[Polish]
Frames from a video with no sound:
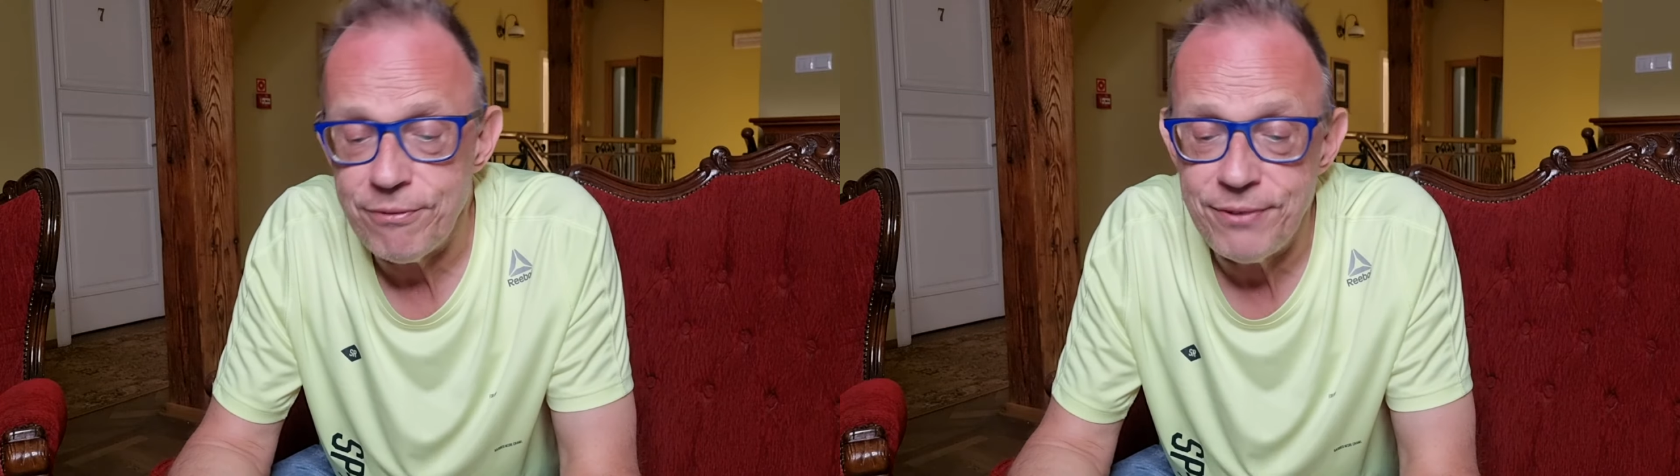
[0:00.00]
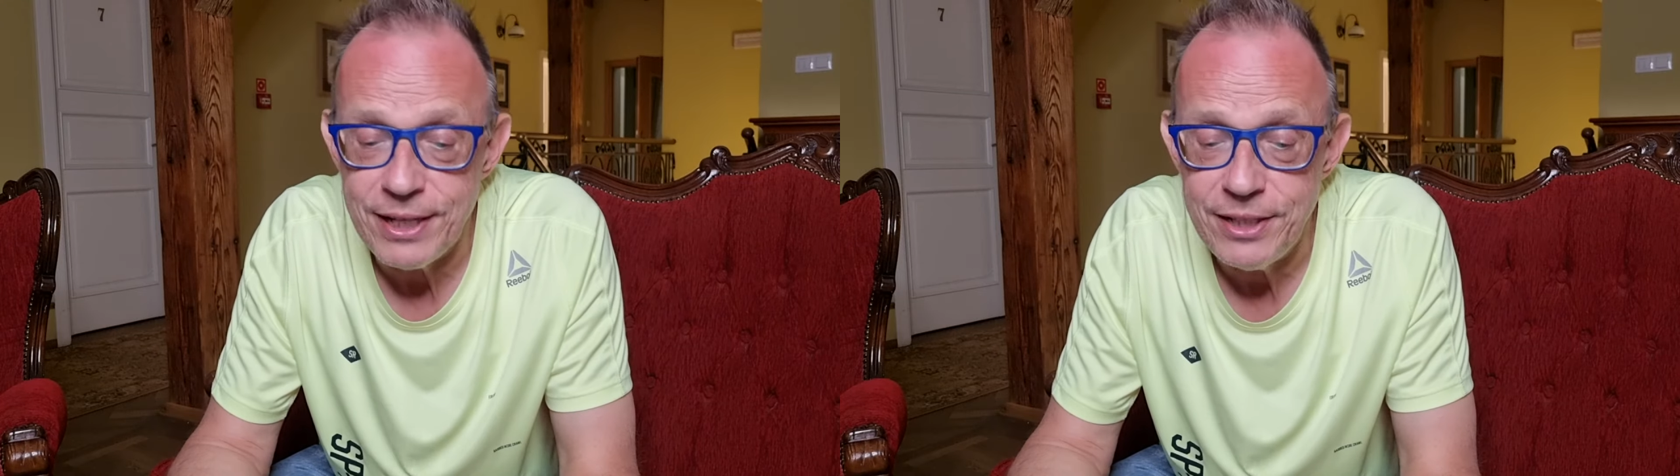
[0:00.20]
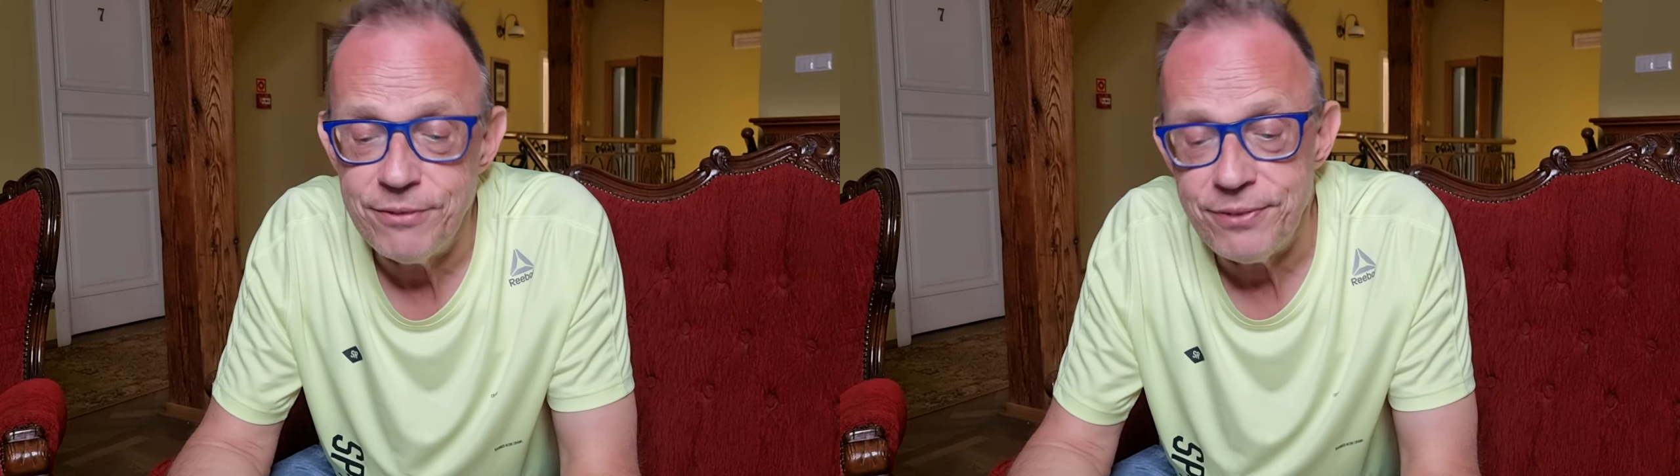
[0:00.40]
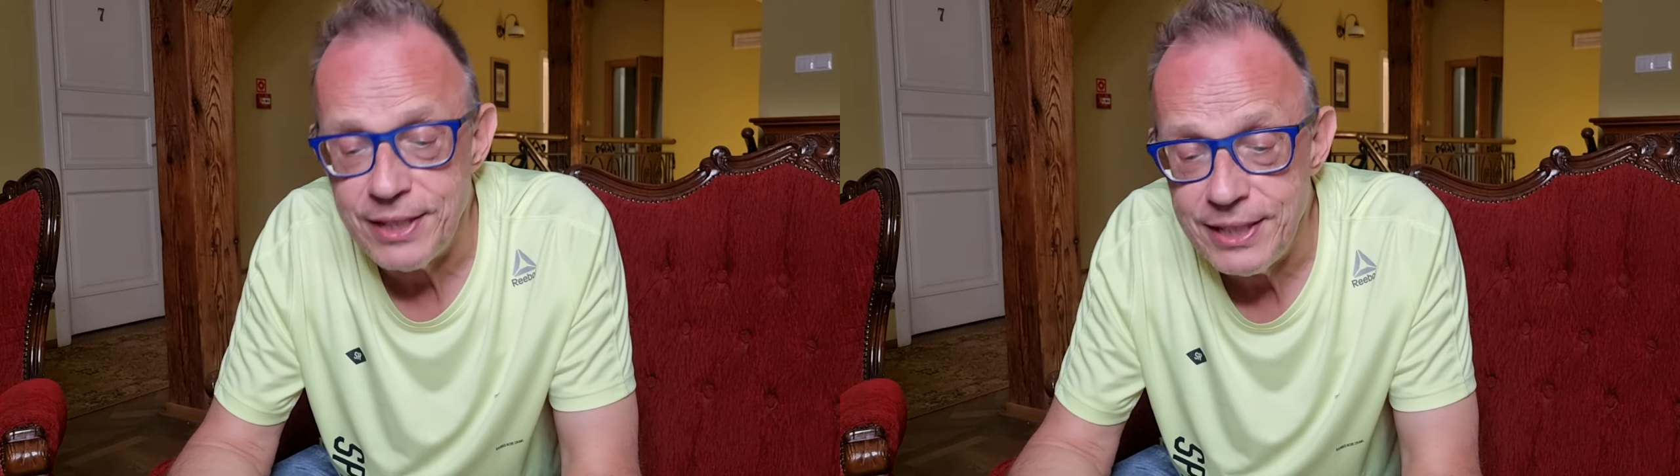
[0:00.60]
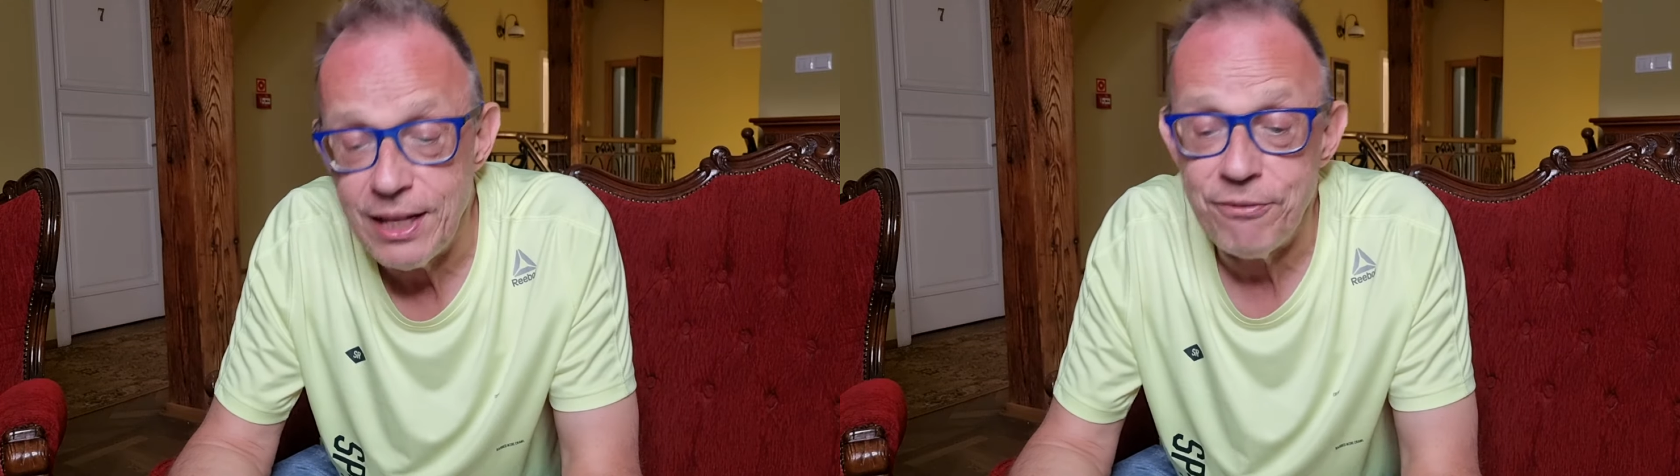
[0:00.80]
Felin
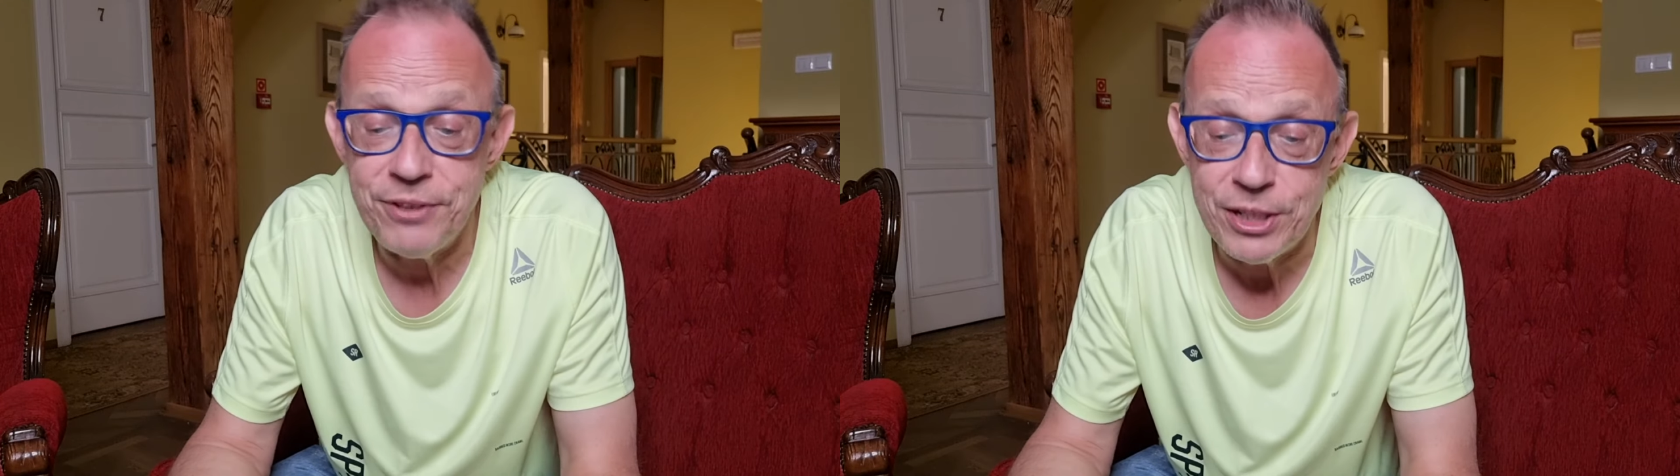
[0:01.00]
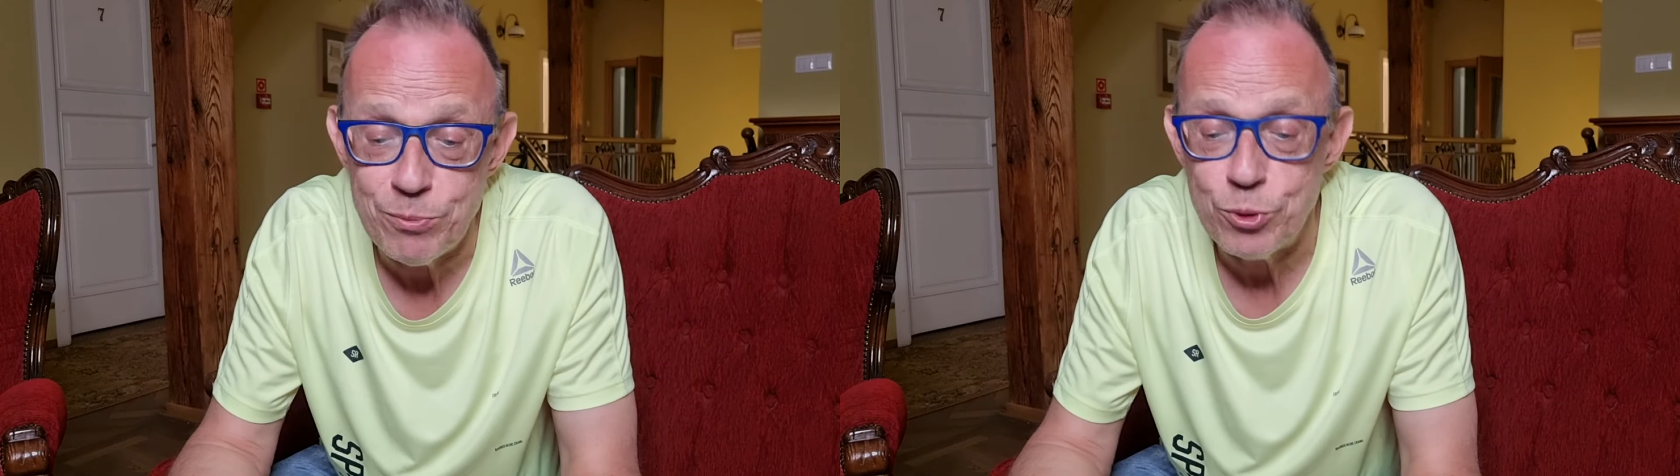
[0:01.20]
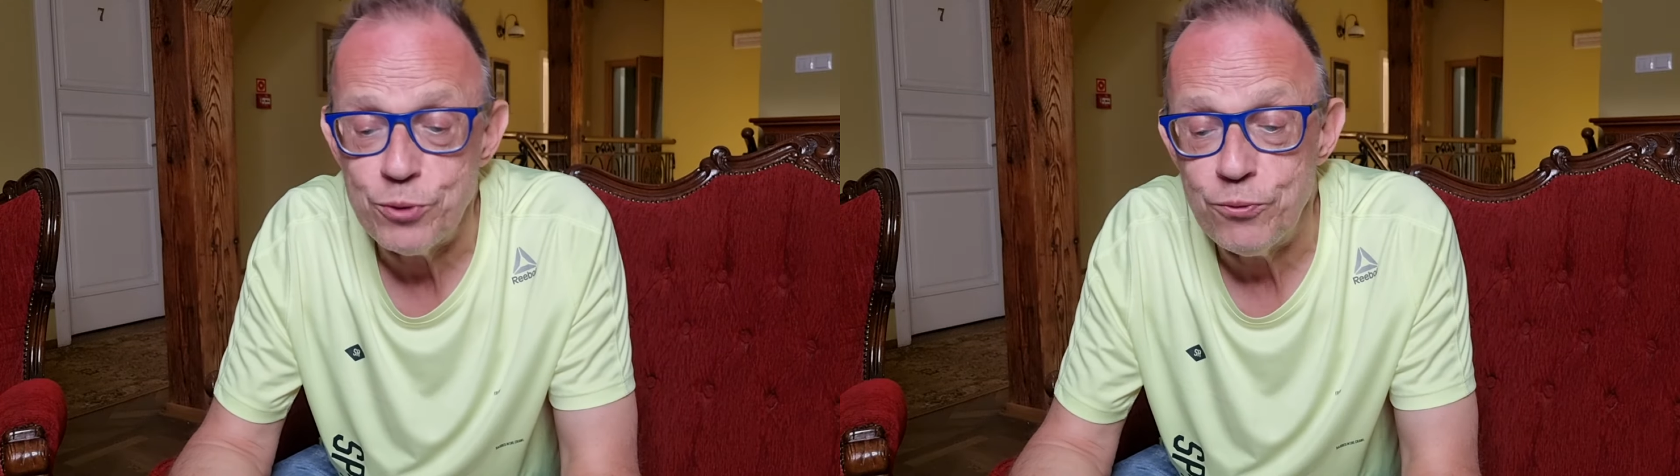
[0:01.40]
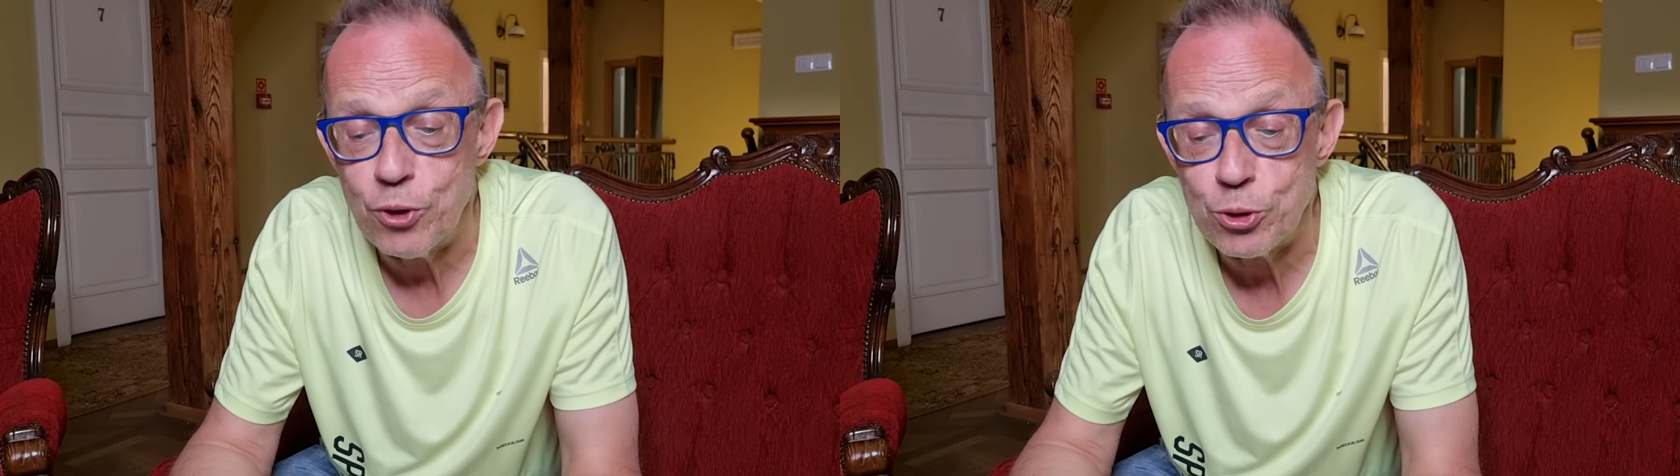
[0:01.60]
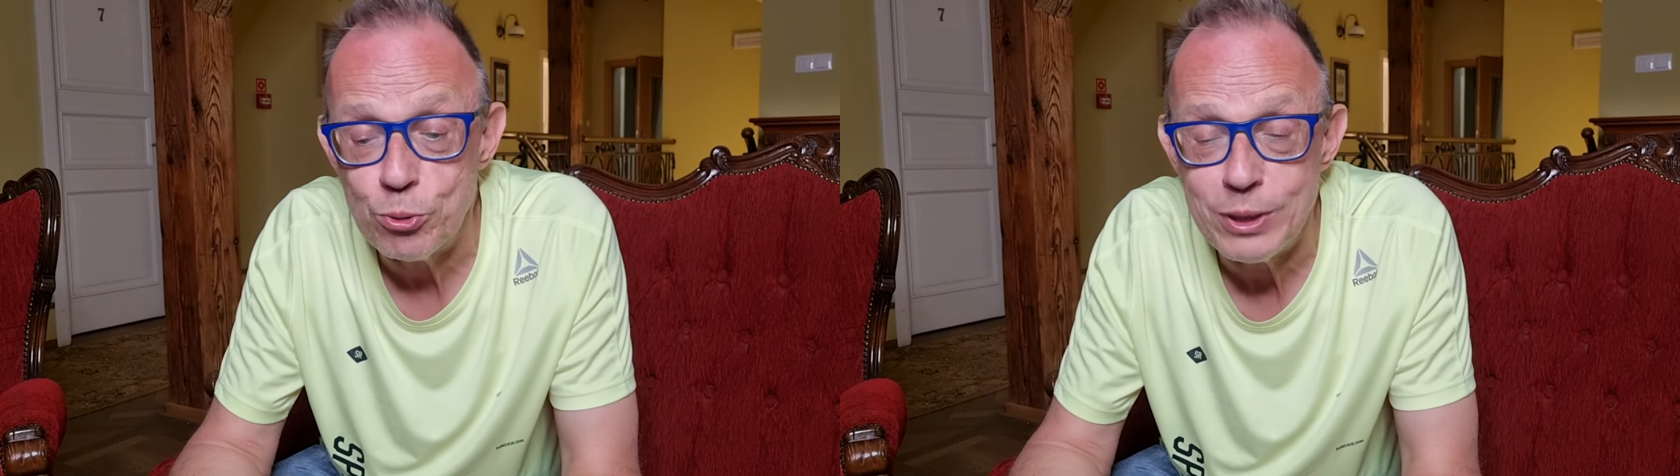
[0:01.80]
Felina, Firmus
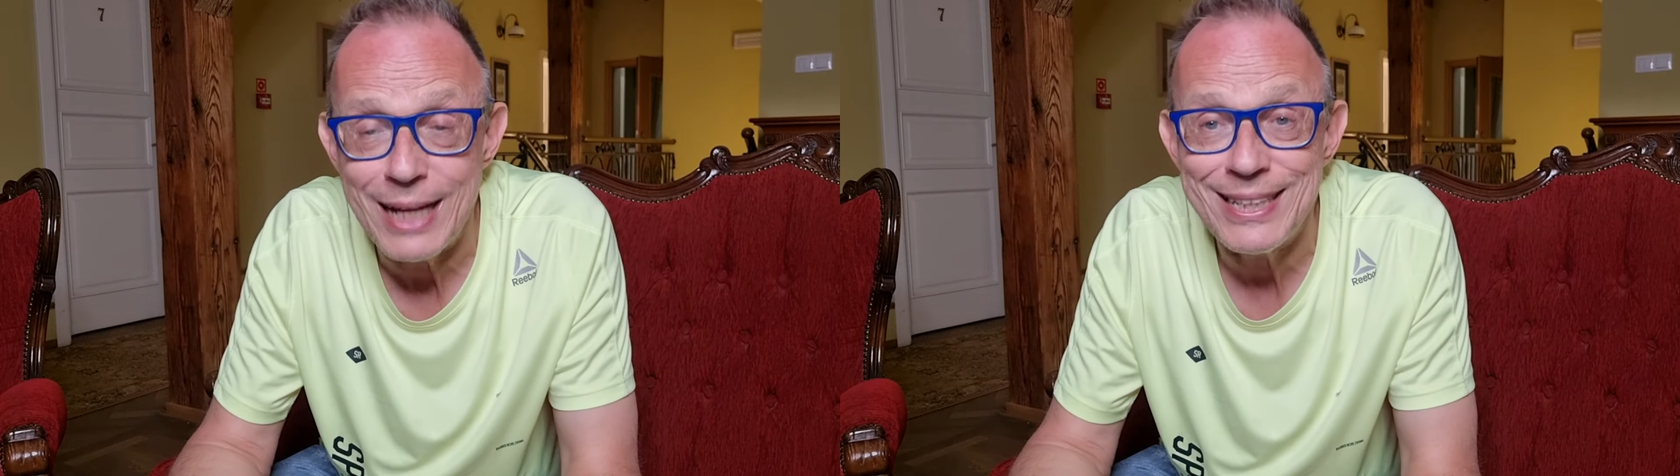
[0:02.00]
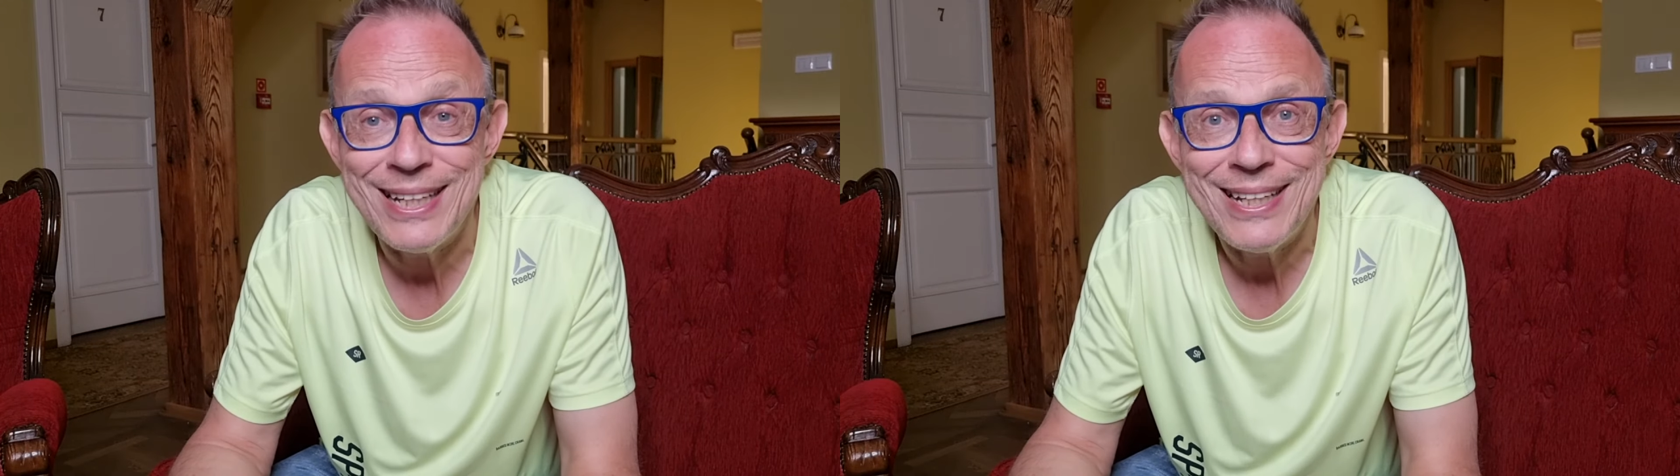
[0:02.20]
Fortunat,